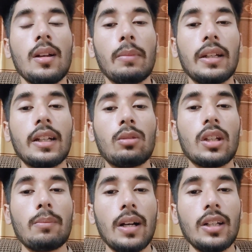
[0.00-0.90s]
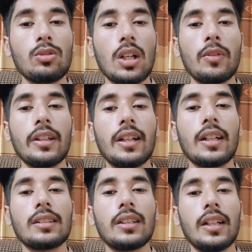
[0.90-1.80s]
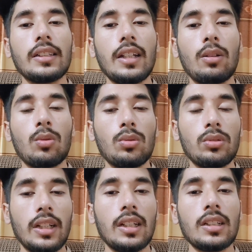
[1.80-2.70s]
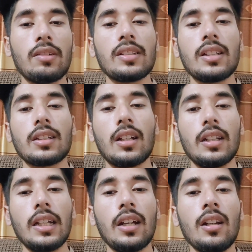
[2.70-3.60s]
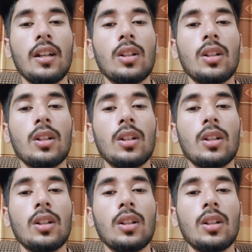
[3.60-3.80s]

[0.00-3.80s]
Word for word: बल्कि उनके भाई जो है वो इंग्लैंड के अंदर रहते हैं उनको तो ज़्यादा इस बात से आसानी है